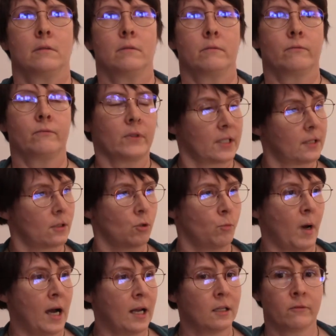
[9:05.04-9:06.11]
was zu
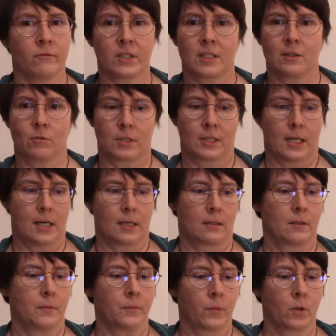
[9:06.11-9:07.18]
malen, was er uns
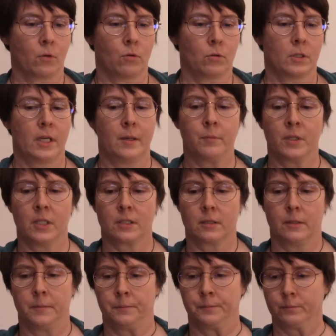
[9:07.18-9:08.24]
sagt. Und eben
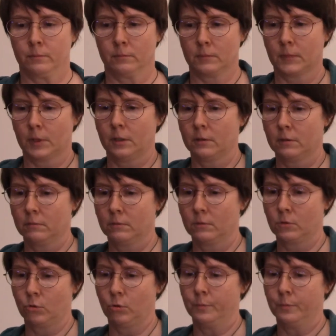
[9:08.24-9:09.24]
diese, halt, so.